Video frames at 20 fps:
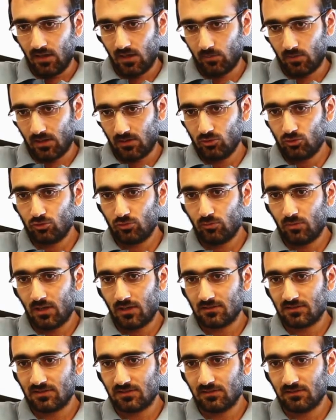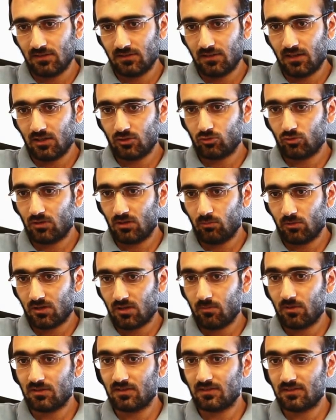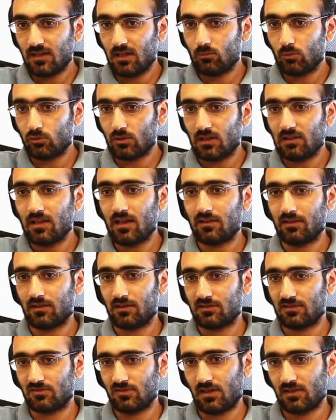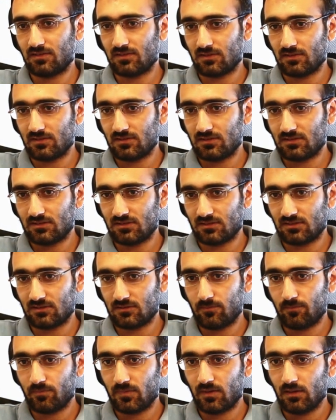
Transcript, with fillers: Ama endüstri mühendisliğinde daha sonra matematiksel modeller yaratacaksınız siz.